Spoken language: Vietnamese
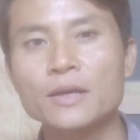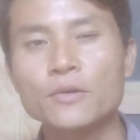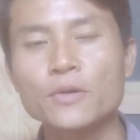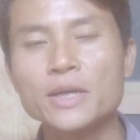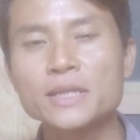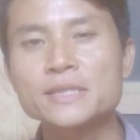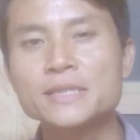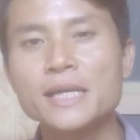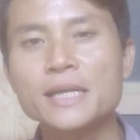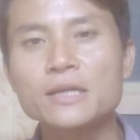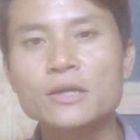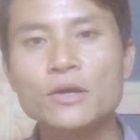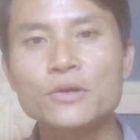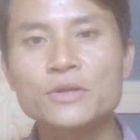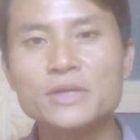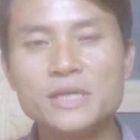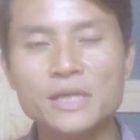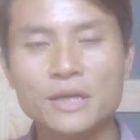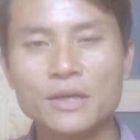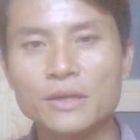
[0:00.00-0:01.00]
quan sát
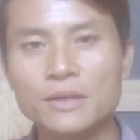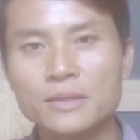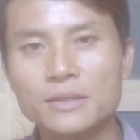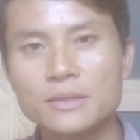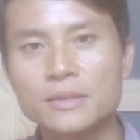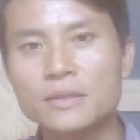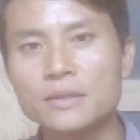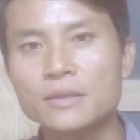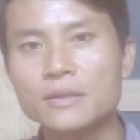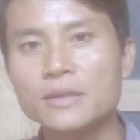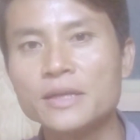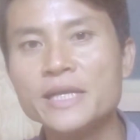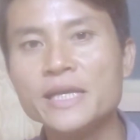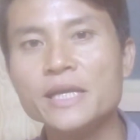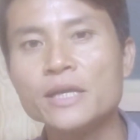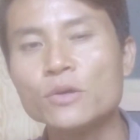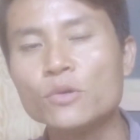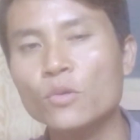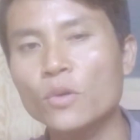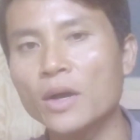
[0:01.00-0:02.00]
con đường
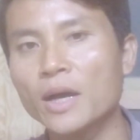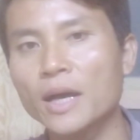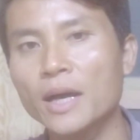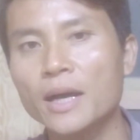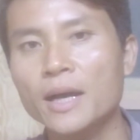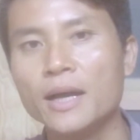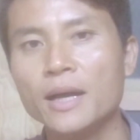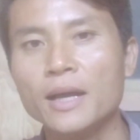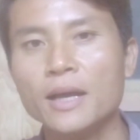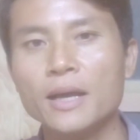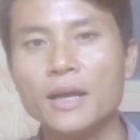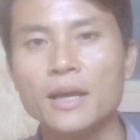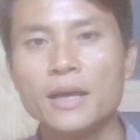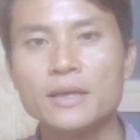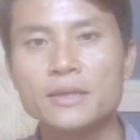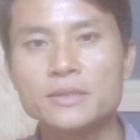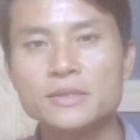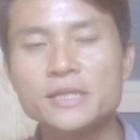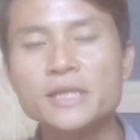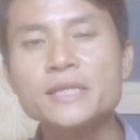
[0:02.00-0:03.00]
đi của
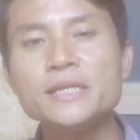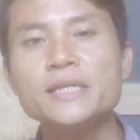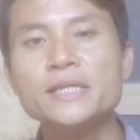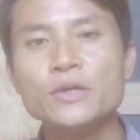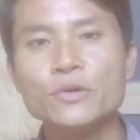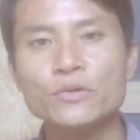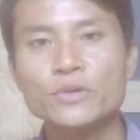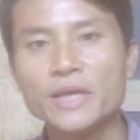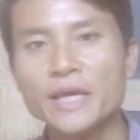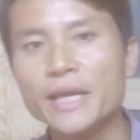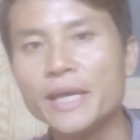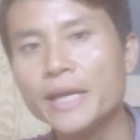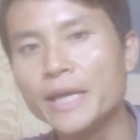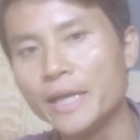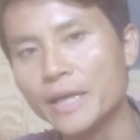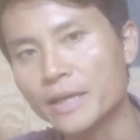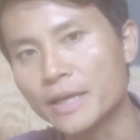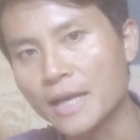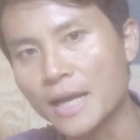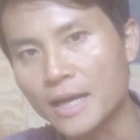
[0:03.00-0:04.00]
rất nhiều thế
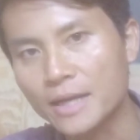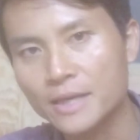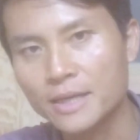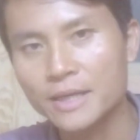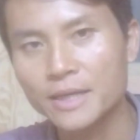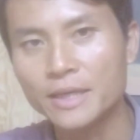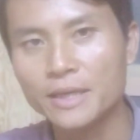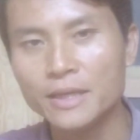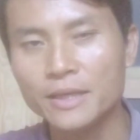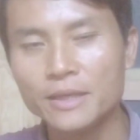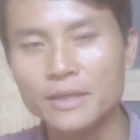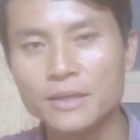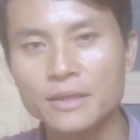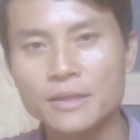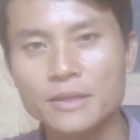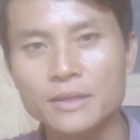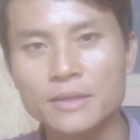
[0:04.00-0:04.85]
hệ các cái